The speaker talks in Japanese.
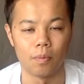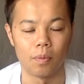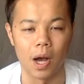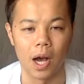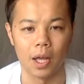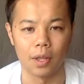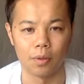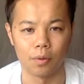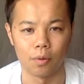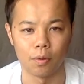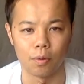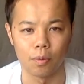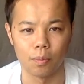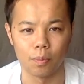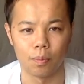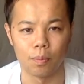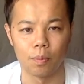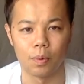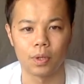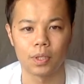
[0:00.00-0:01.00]
あ
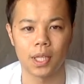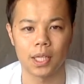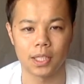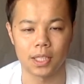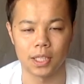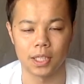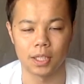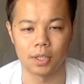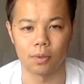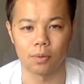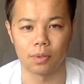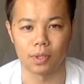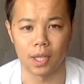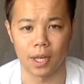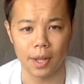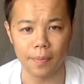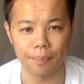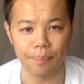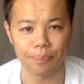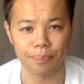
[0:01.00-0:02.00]
の僕たちにとっ
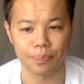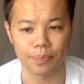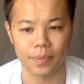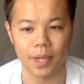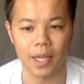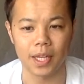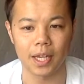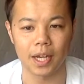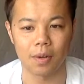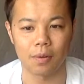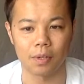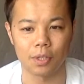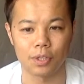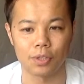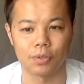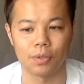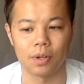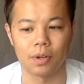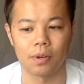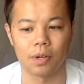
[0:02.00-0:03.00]
てね何がこれ
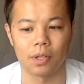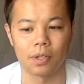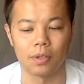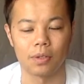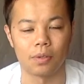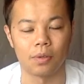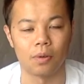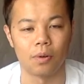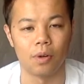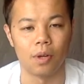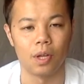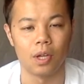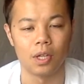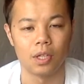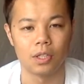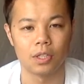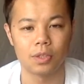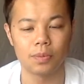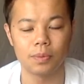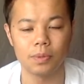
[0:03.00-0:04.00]
重要なのかというと
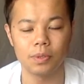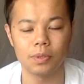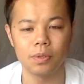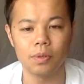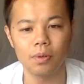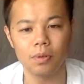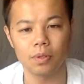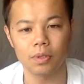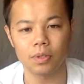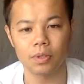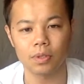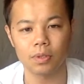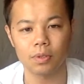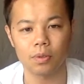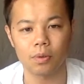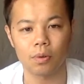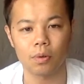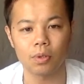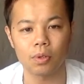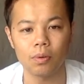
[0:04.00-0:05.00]
自分のその
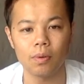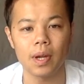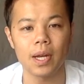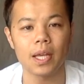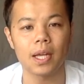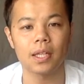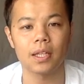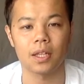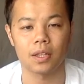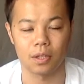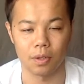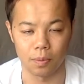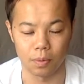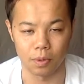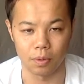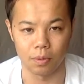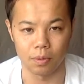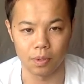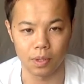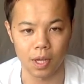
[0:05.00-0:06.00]
断り方っていうも
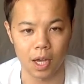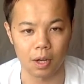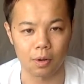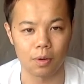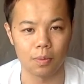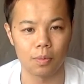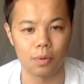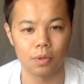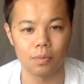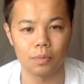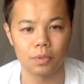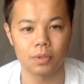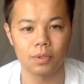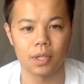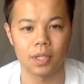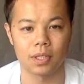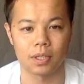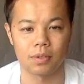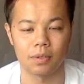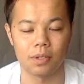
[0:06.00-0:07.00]
のあこれ僕もそう
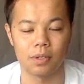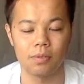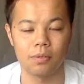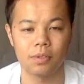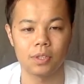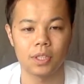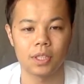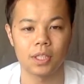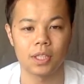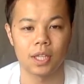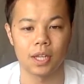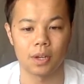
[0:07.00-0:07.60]
なんですけど日本人って